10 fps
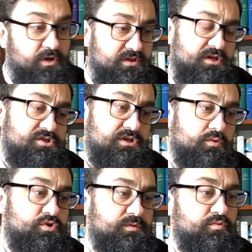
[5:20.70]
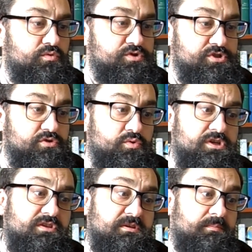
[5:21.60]
Но однажды, уже будучи
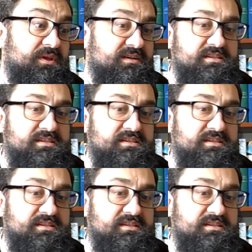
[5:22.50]
студентом,